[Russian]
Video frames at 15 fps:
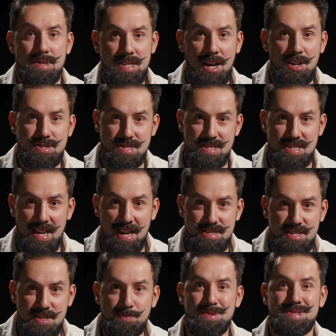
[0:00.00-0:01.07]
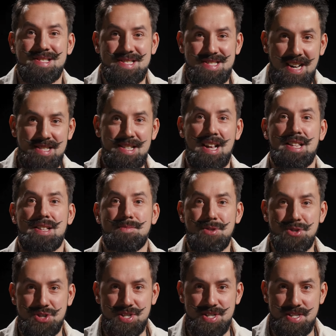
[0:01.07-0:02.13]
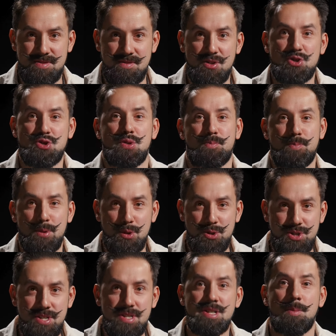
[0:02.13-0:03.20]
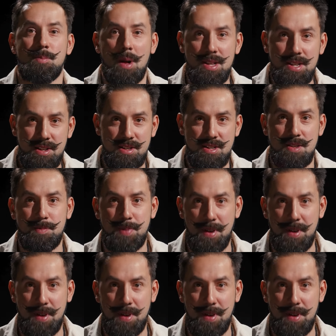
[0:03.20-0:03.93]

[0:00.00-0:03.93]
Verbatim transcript: пытаются закосить под национальное меньшинство, чтобы получить дополнительные